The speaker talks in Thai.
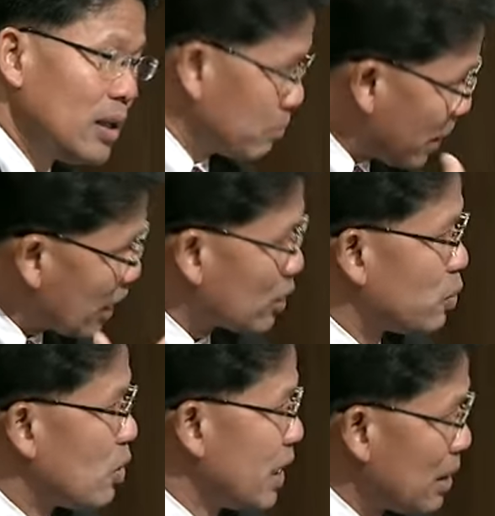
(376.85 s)
พนักงานสอบส
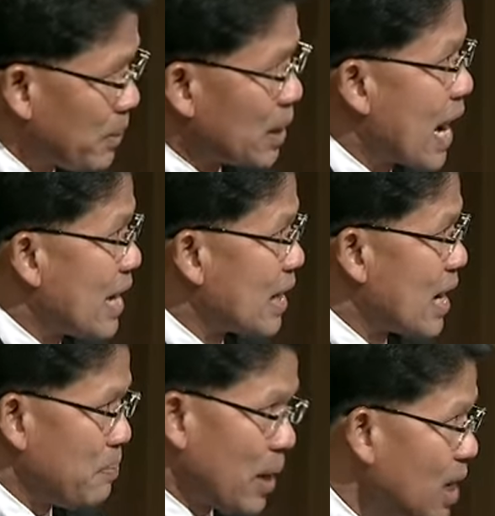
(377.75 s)
วนจะดำเนินการยังไง
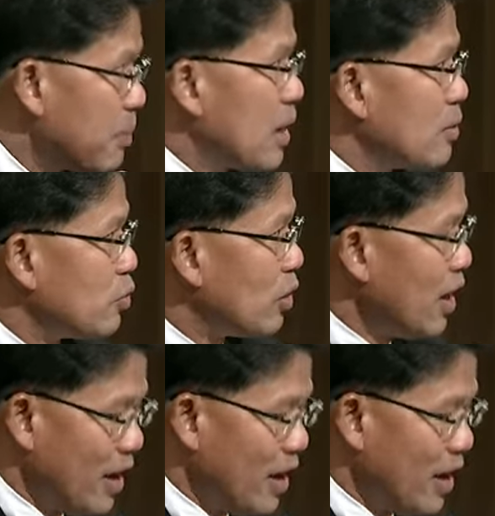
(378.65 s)
เป็นเรื่องงานสอบสวน